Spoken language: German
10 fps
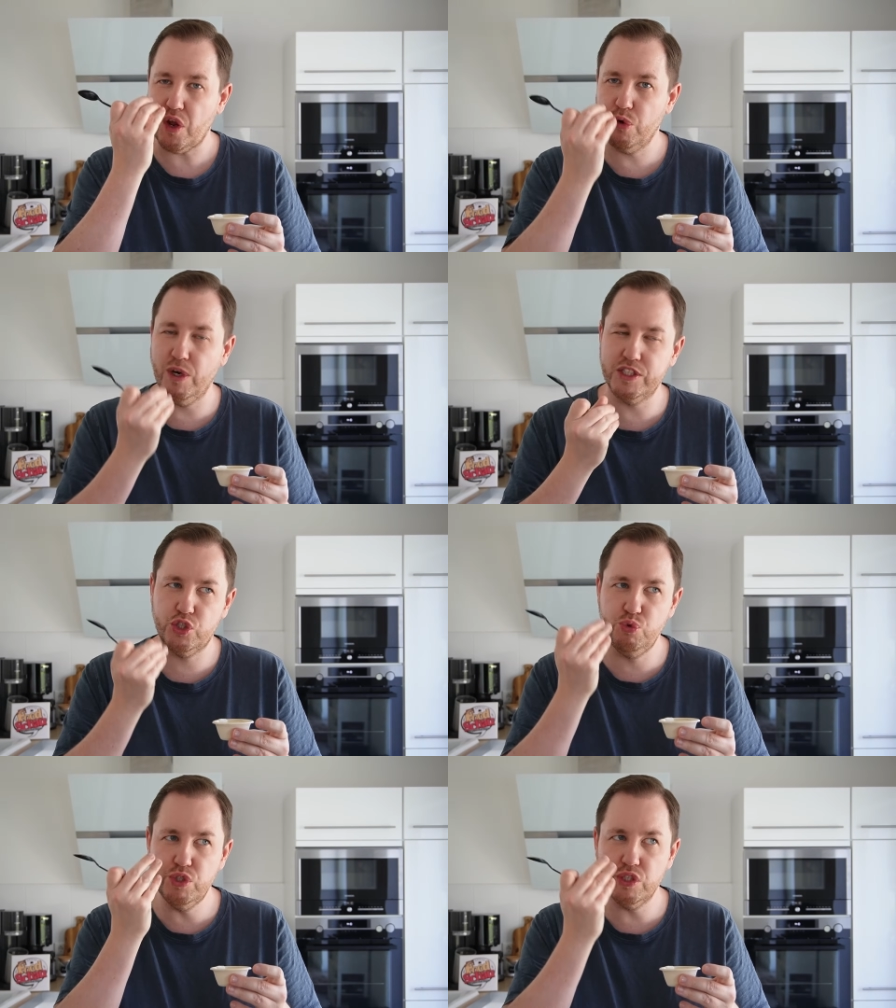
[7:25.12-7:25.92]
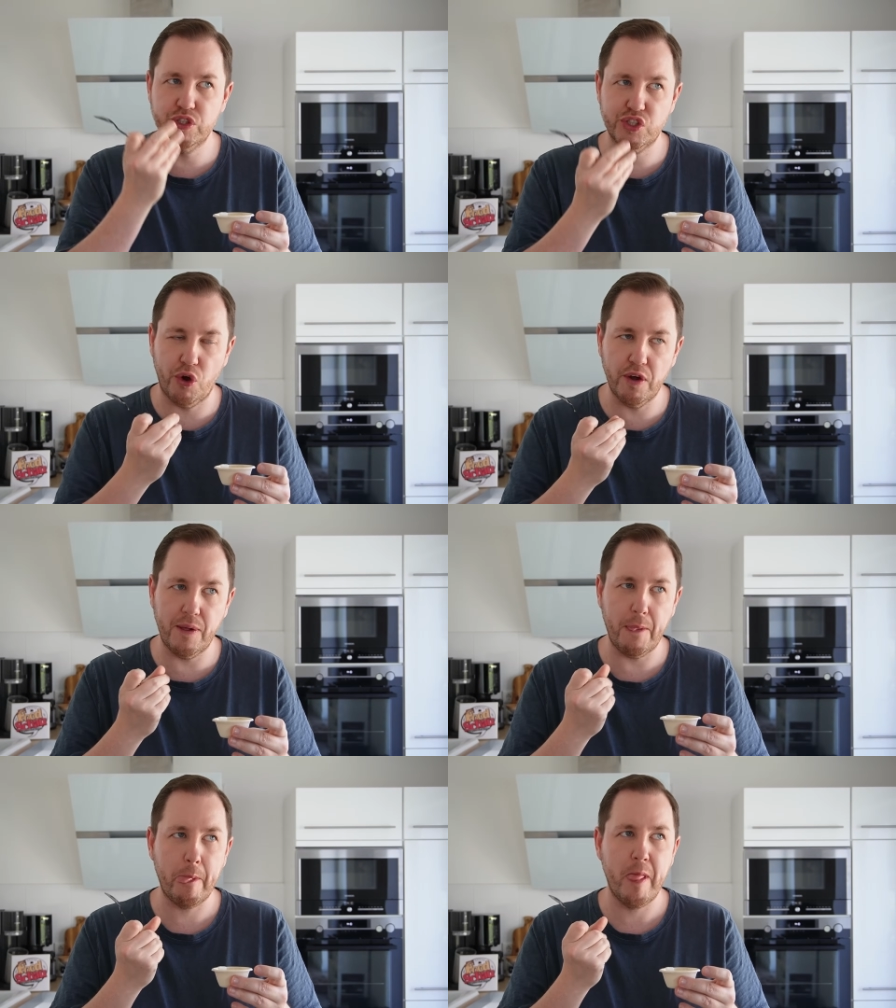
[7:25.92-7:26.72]
Du hast Süße und
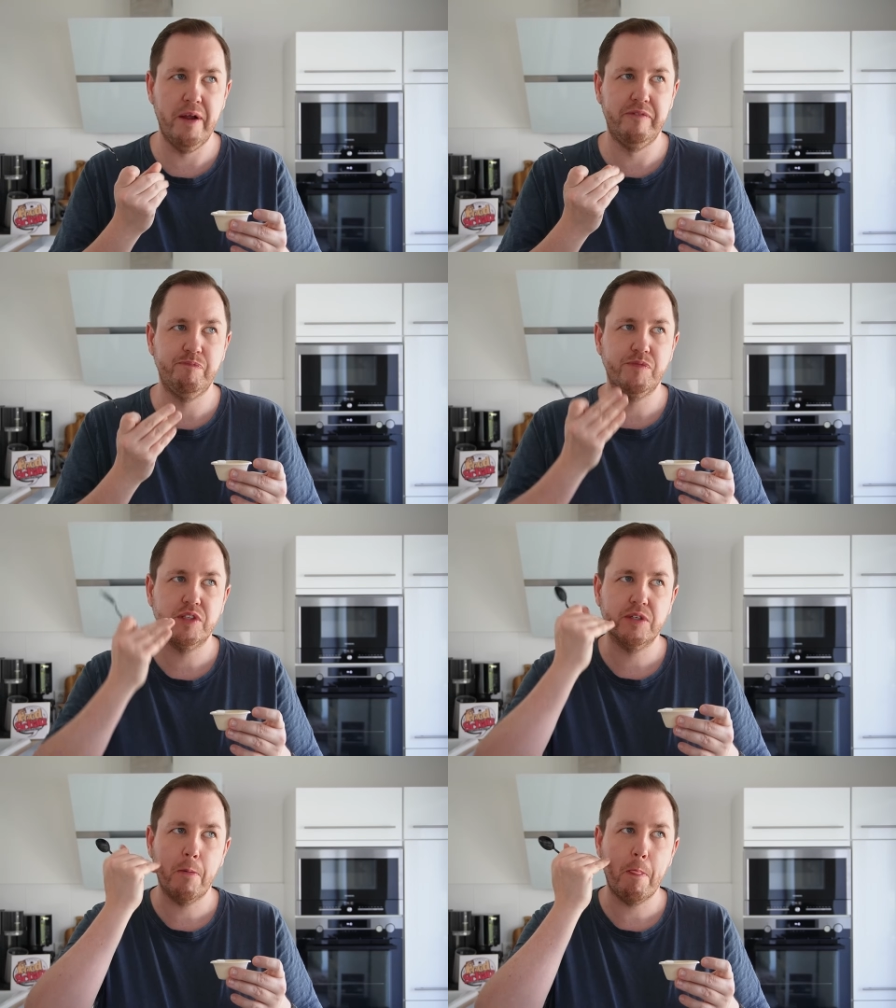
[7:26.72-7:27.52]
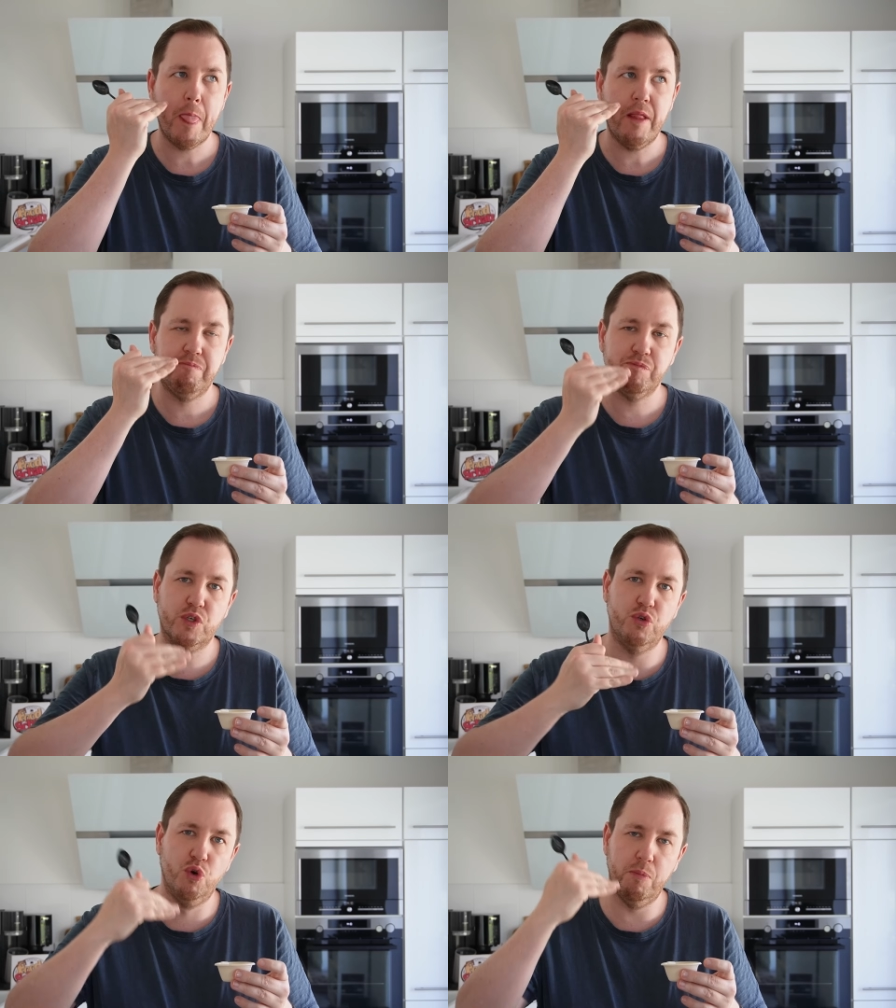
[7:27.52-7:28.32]
Säure.
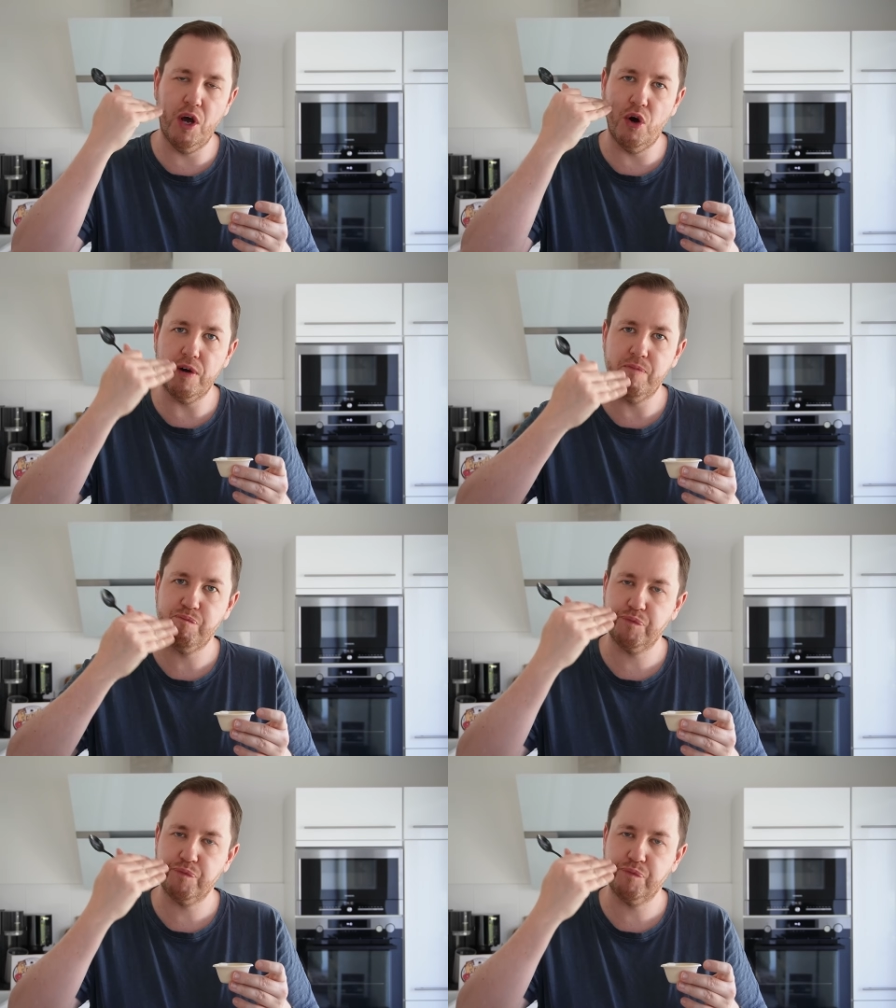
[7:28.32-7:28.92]
Knoblauch